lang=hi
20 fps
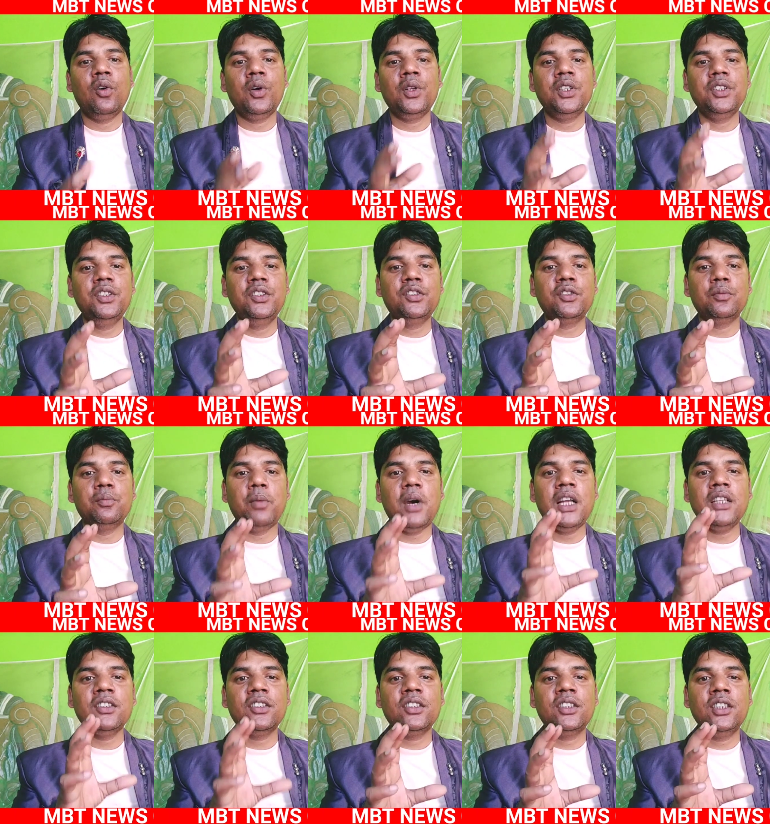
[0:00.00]
और इस
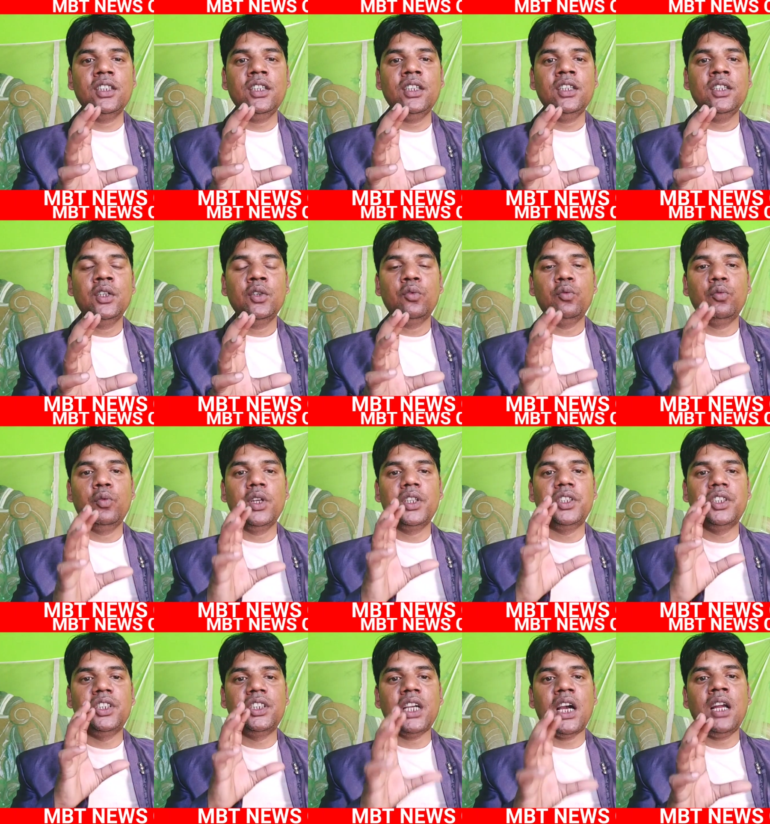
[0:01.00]
बात से
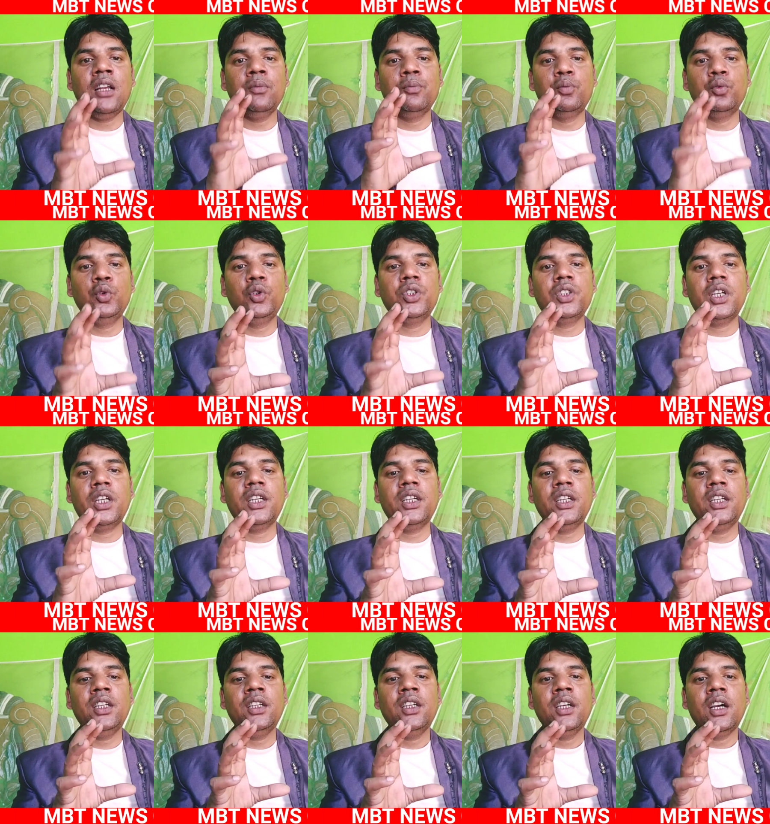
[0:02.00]
वह जान बूझ
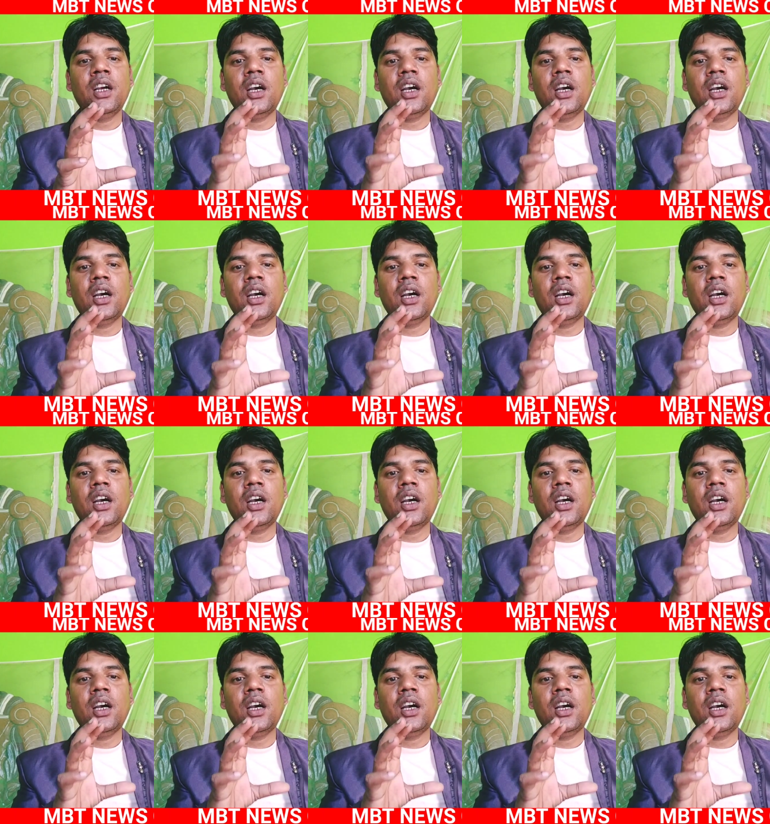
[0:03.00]
करके